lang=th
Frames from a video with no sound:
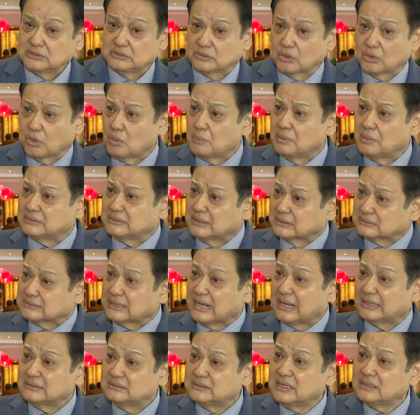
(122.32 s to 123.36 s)
มันโตมาจาก
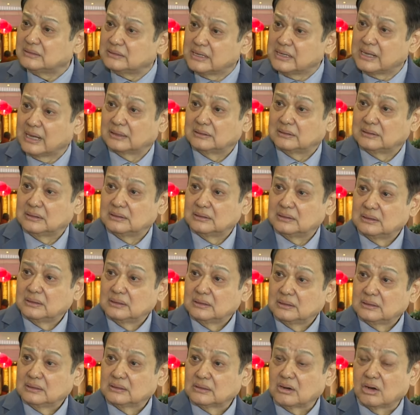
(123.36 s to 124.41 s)
ฐานเตี้
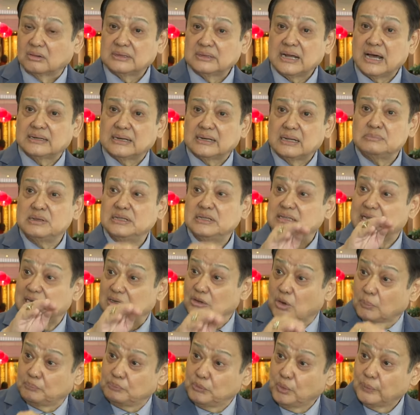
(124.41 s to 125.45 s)
ยๆก่อนหน้านั้นมีติ
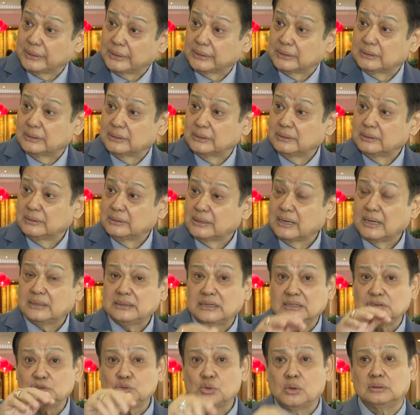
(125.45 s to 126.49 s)
ดลบด้วยนะ
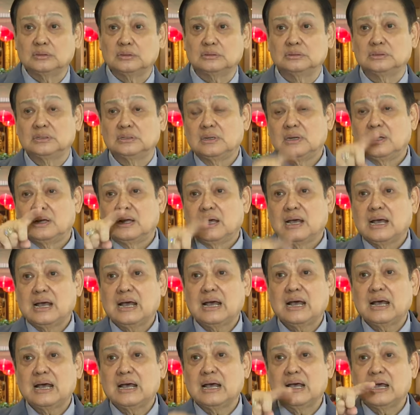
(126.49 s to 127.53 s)
ในช่วง
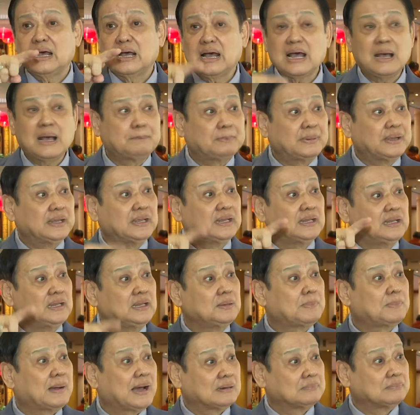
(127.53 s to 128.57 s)
5ปี
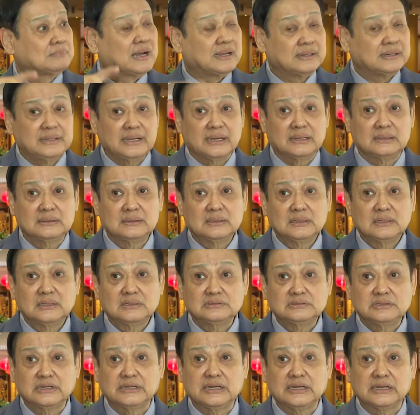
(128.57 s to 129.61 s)
ที่ผ่านมาเนี่ย
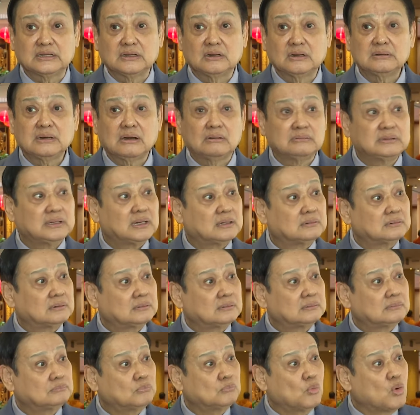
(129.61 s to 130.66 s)
เศรษฐกิจของเราเนี่ย
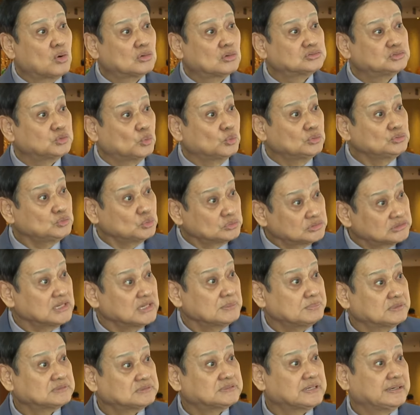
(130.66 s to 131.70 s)
บวก
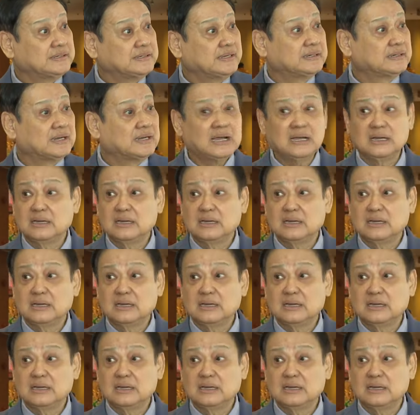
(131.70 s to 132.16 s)
0.4% เอง